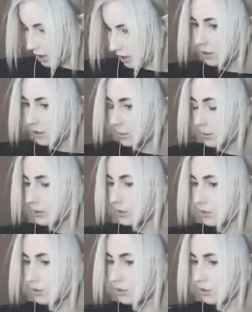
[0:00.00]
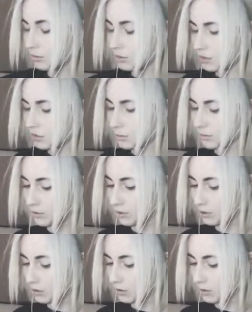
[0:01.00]
а я пониженная у меня или
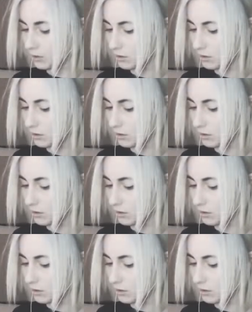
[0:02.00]
повышенная?